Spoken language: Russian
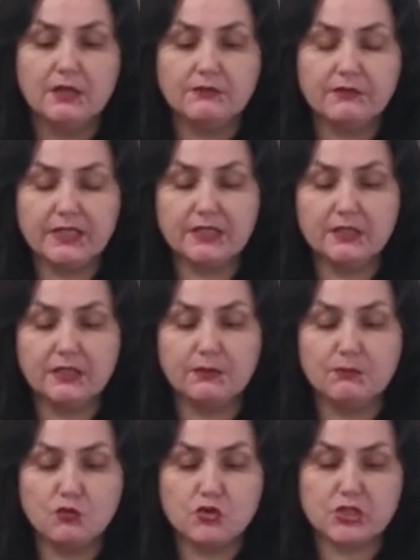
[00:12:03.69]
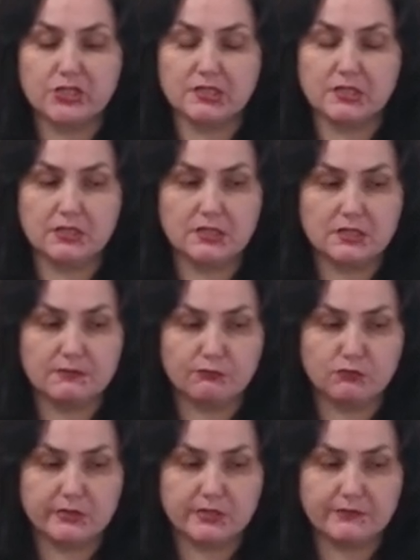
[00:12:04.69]
вы их можете
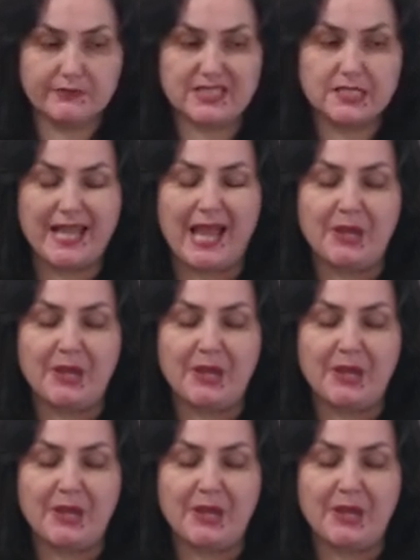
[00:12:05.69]
использовать